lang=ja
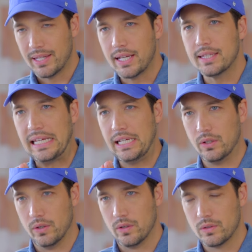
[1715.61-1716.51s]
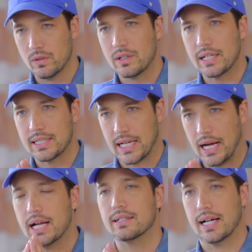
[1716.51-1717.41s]
学んでいいのよ、その価値が
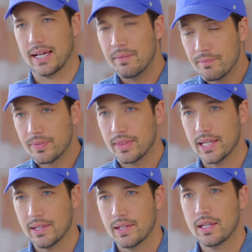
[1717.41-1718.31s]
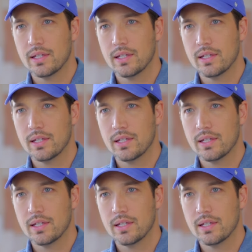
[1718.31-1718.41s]
あるから。ね、